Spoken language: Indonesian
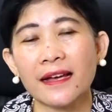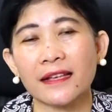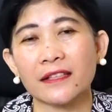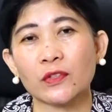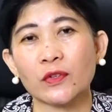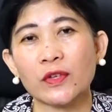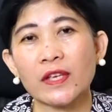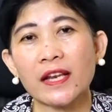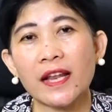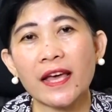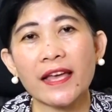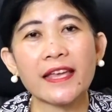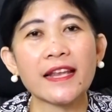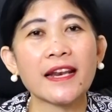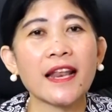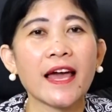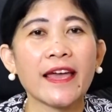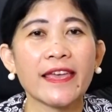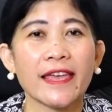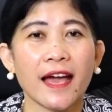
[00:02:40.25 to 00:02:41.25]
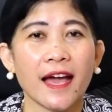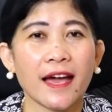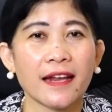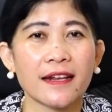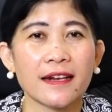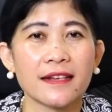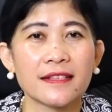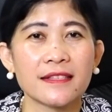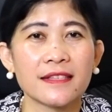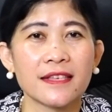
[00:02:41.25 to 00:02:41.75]
atau ilah-ilah yang
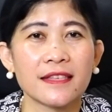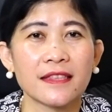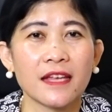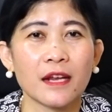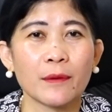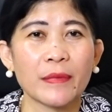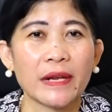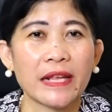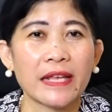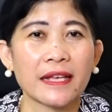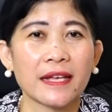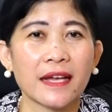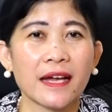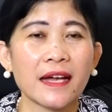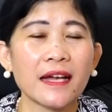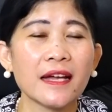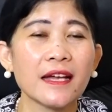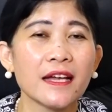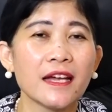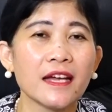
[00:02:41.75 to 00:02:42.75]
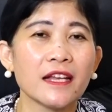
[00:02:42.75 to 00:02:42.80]
ada di sekitar mereka